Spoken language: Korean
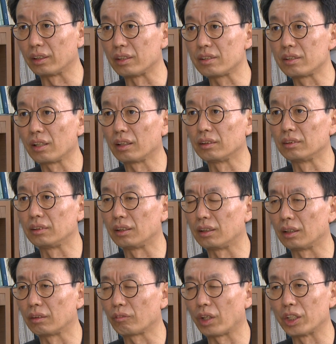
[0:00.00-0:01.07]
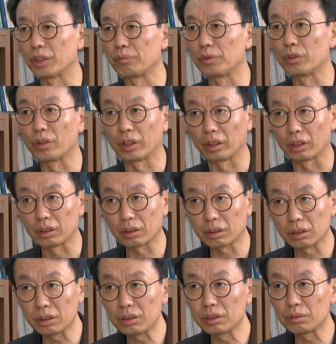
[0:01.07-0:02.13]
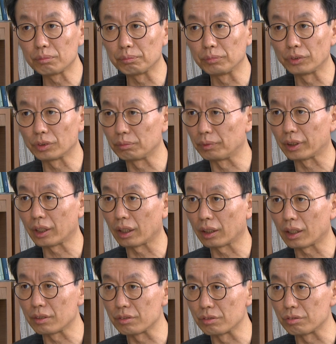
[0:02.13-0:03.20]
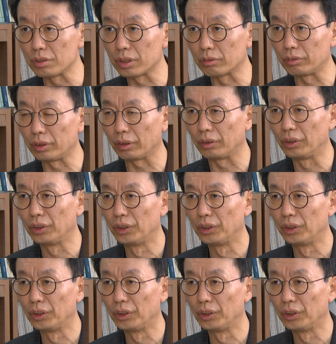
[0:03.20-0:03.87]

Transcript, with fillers: 대치하는지에 대한 관심들이 굉장히 큰 측면이 하나 있을 수 있고요.